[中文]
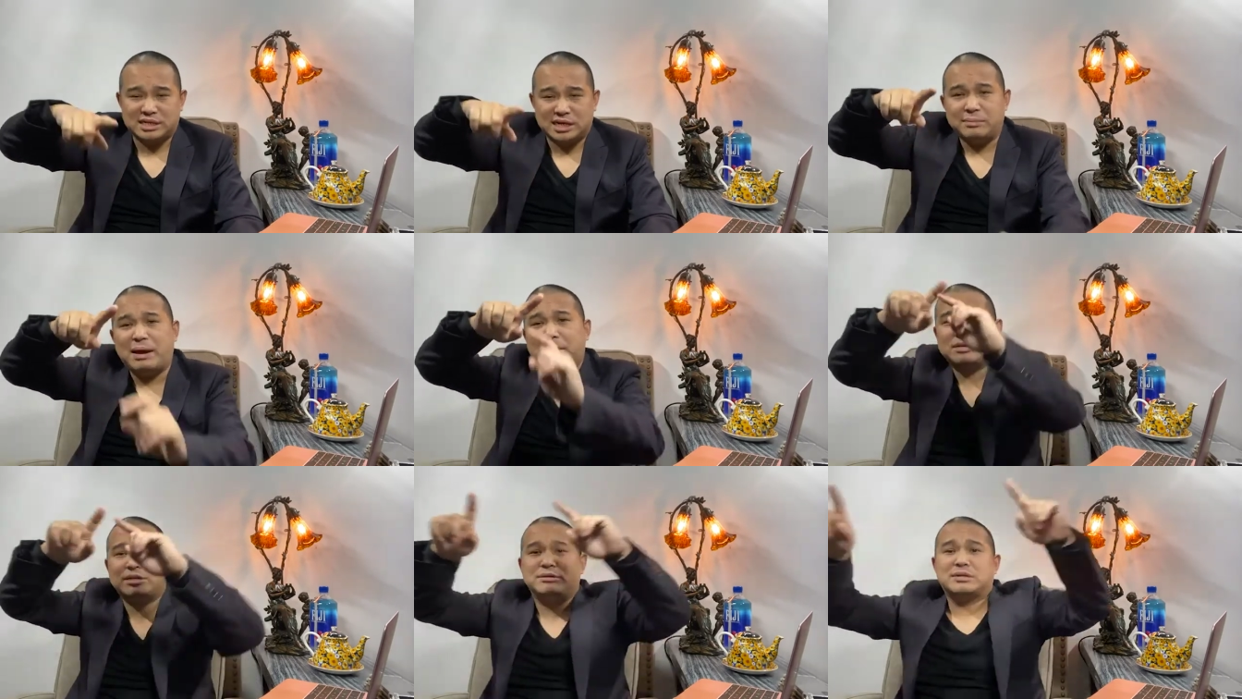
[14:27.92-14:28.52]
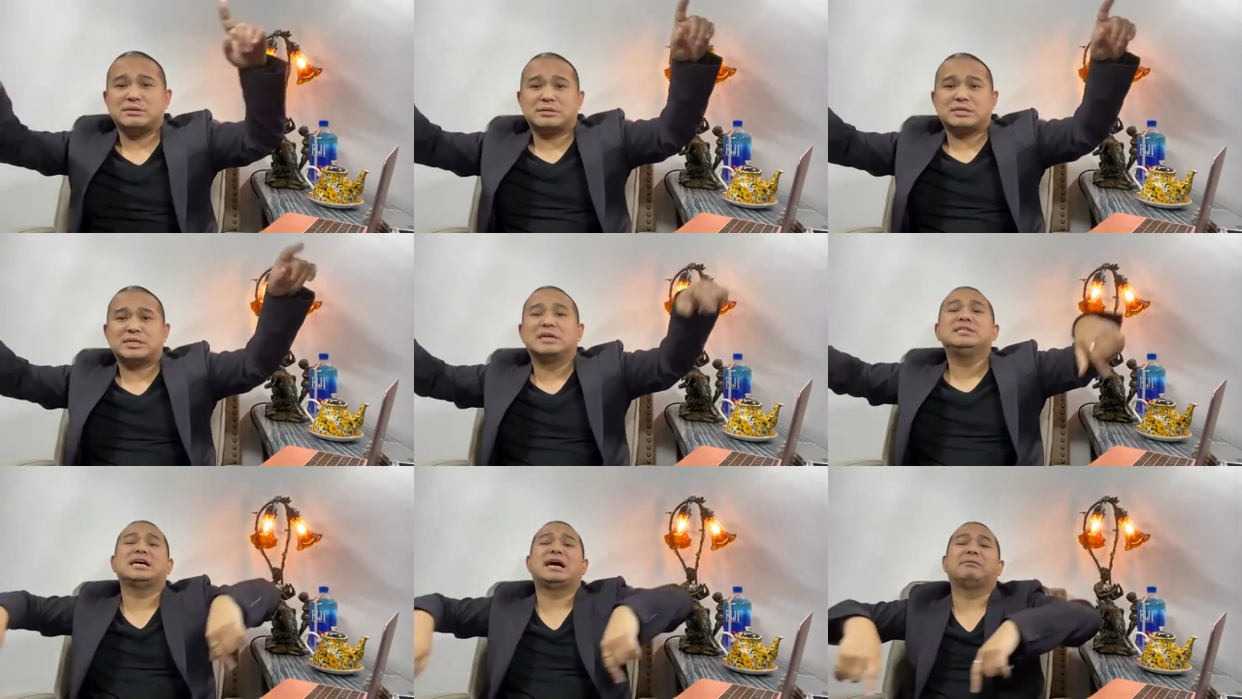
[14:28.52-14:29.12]
清迈不是有个
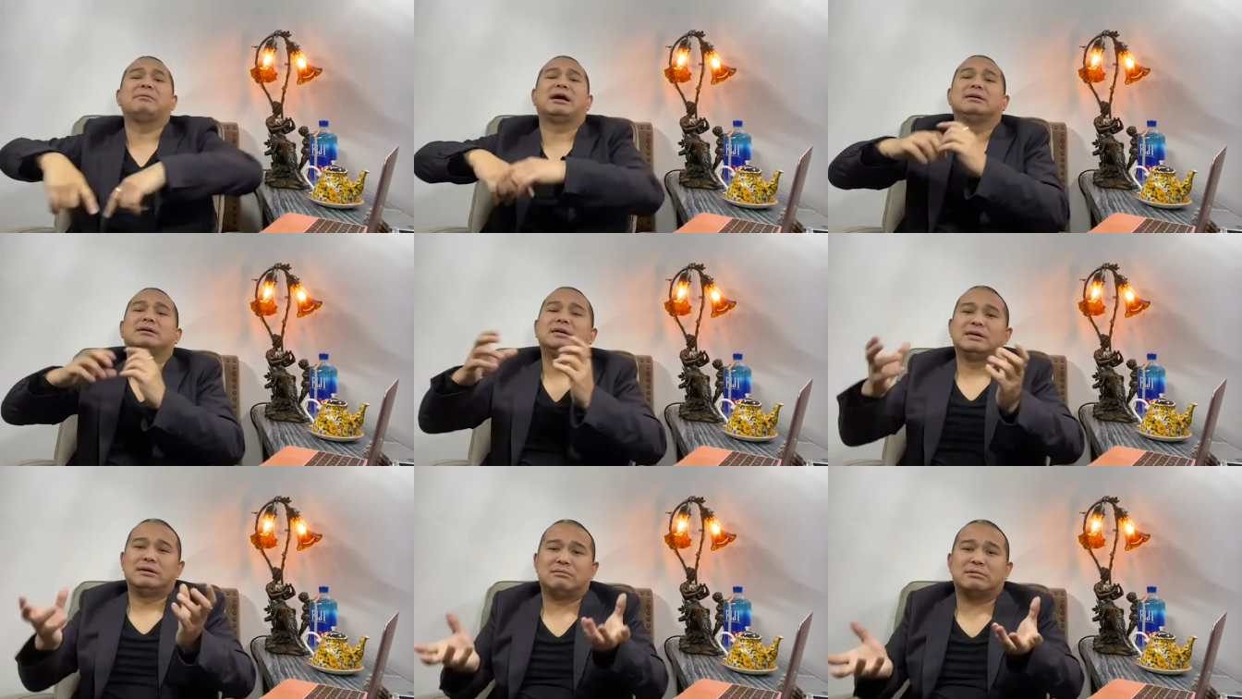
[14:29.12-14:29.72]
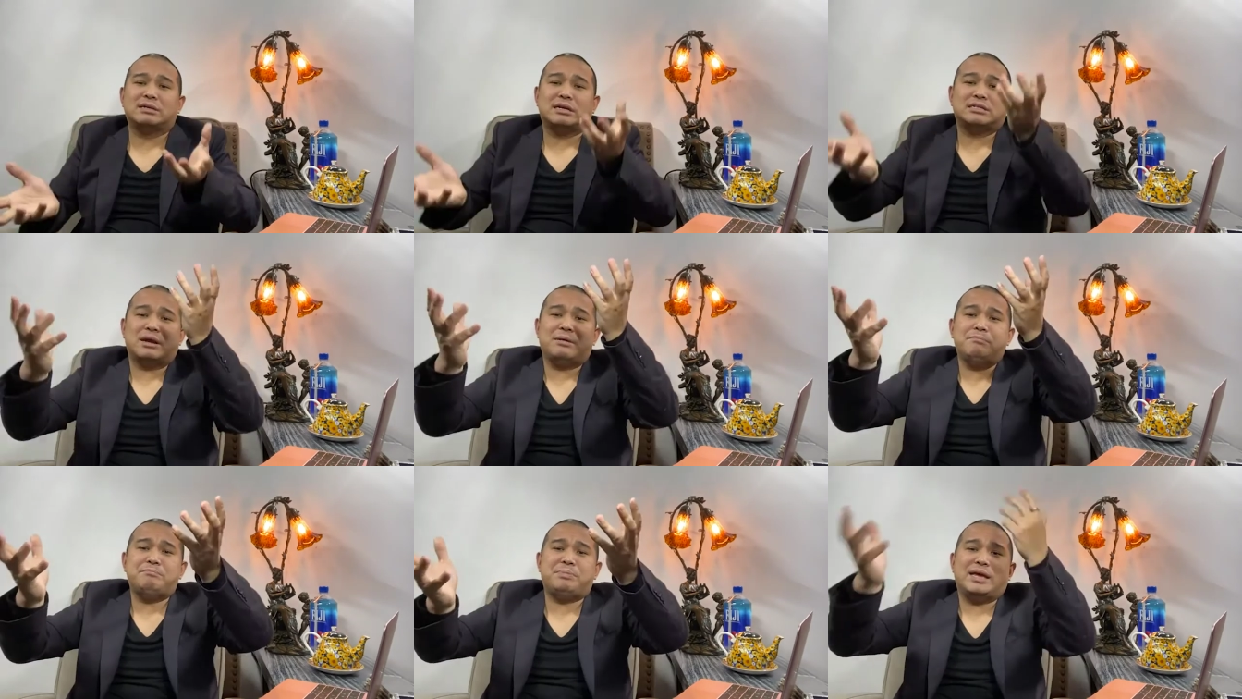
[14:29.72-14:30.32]
城墙嘛？我在
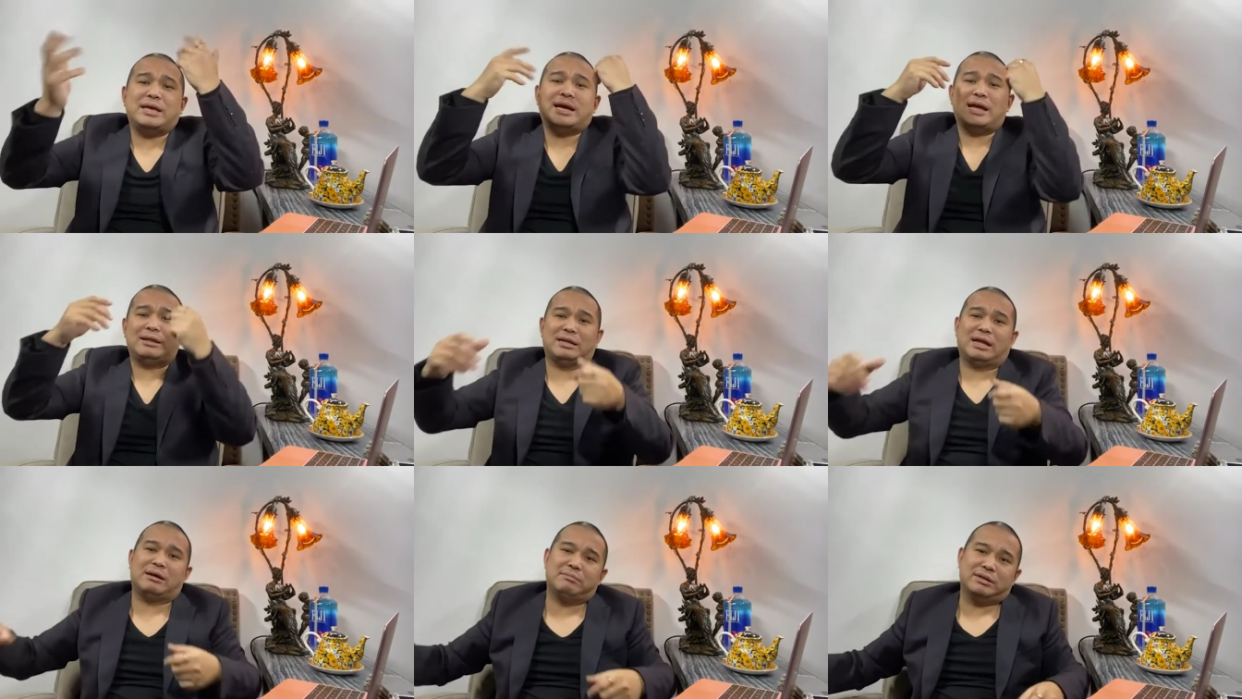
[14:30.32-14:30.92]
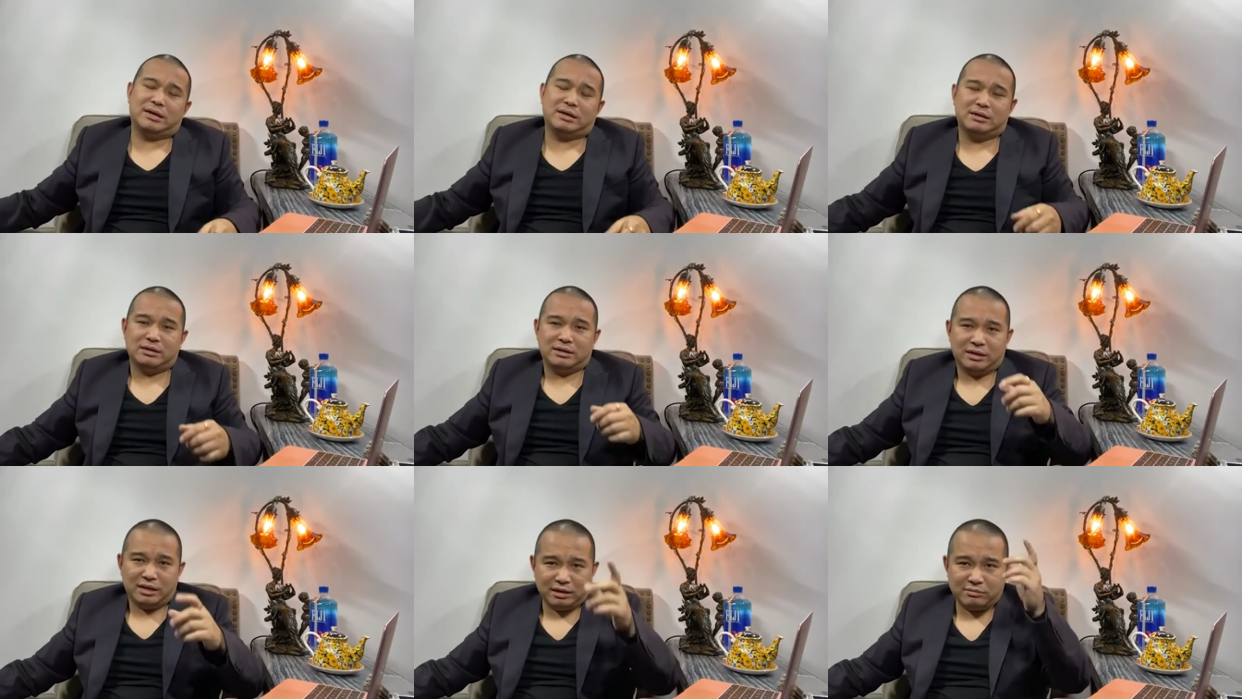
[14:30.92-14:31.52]
城北看到他们呢，
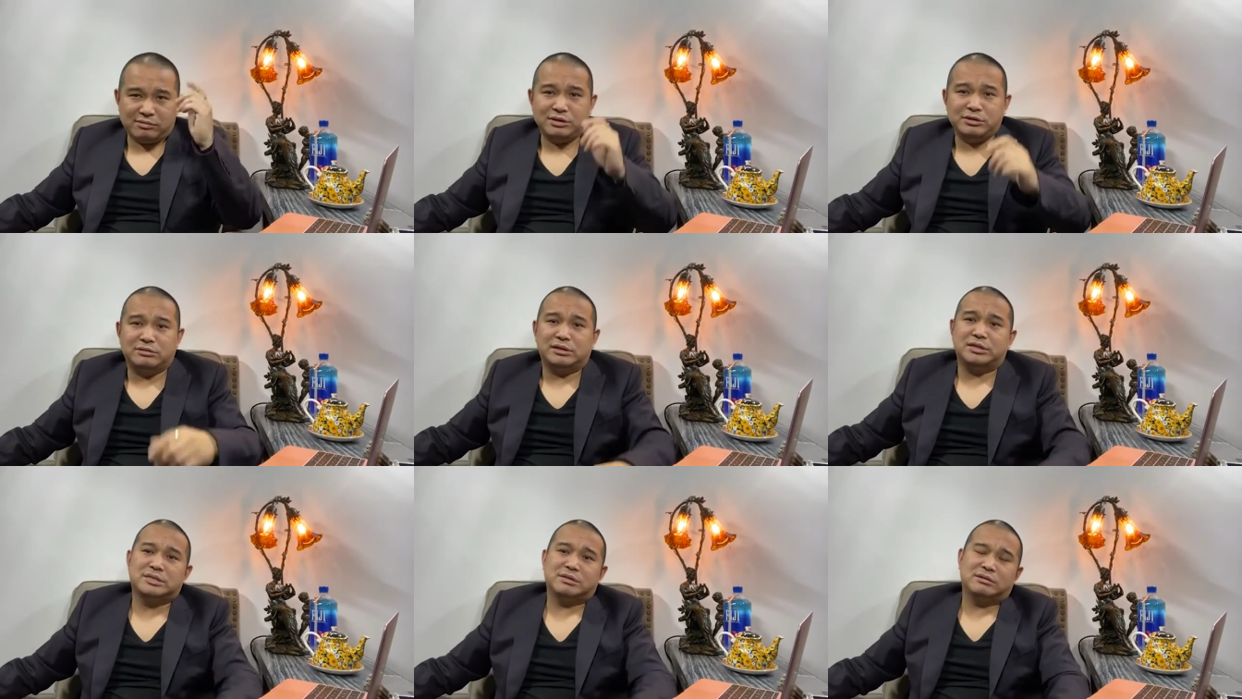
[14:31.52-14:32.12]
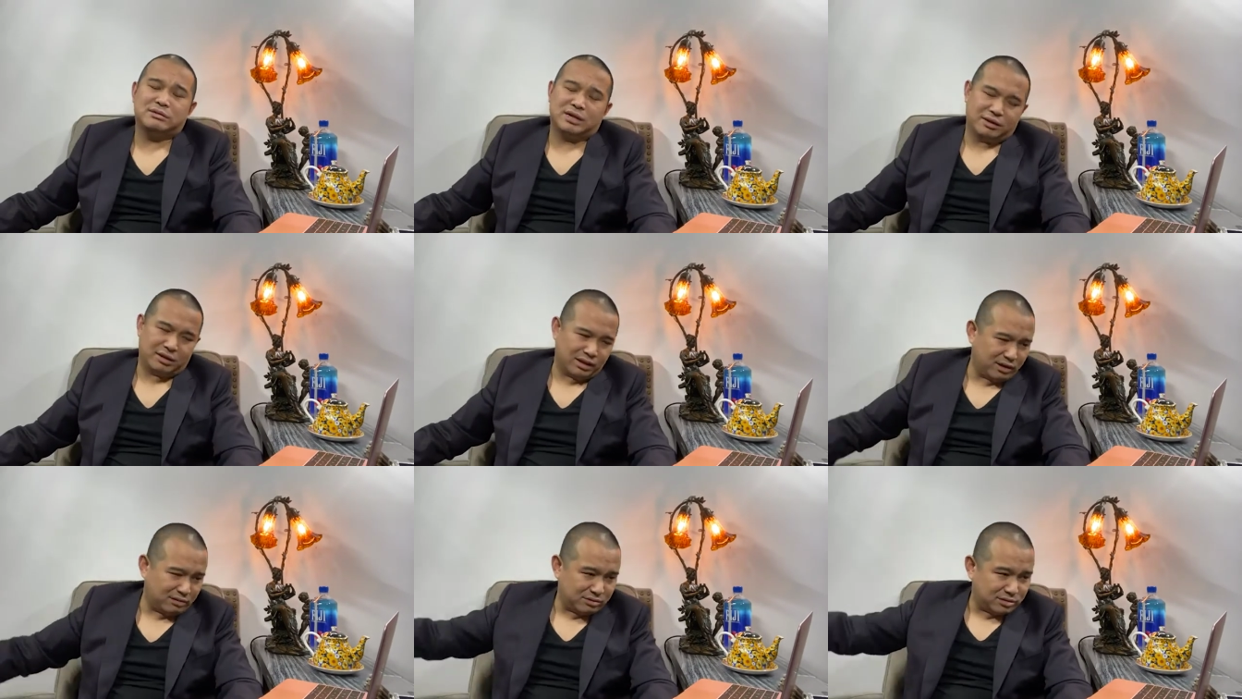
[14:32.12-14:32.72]
哎，我有的时候，啊，
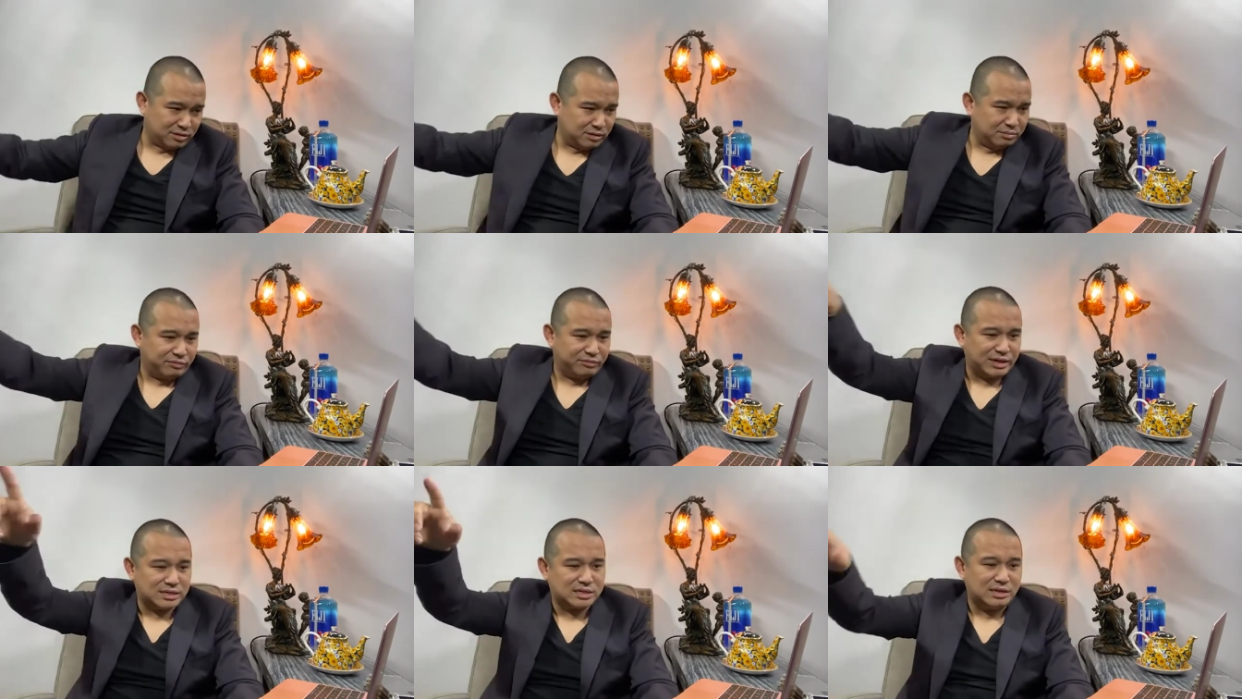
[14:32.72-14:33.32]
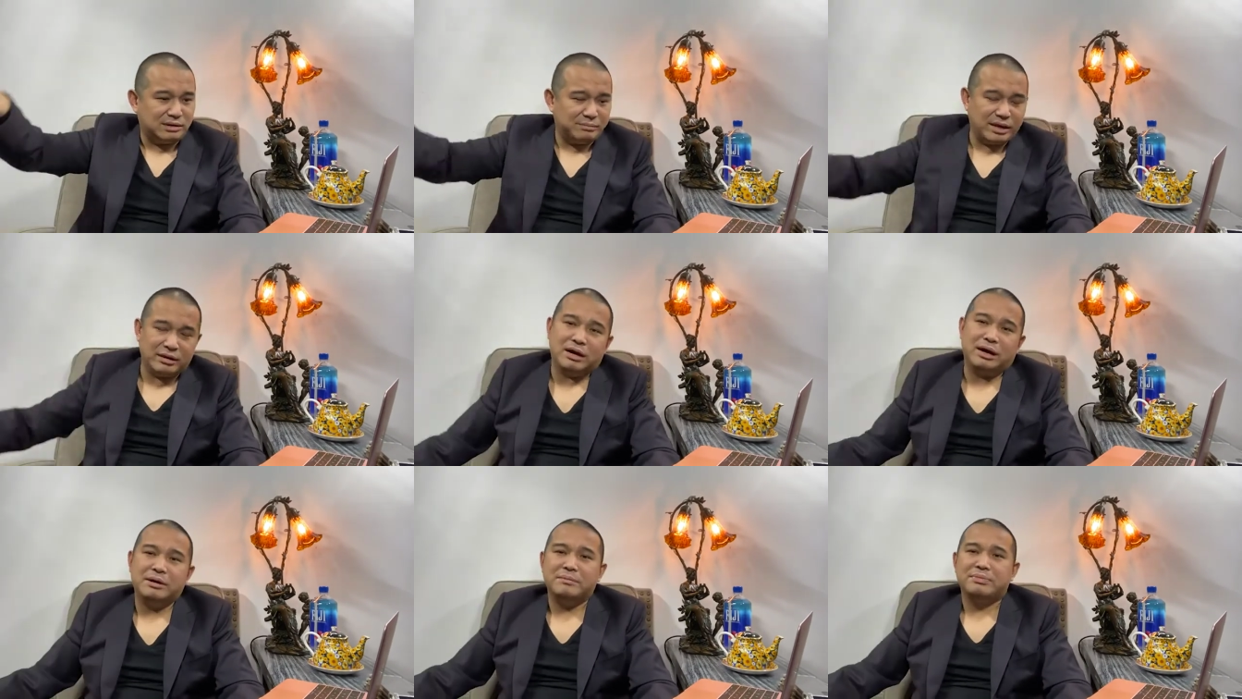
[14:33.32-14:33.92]
哎，我说你们饭吃了没有？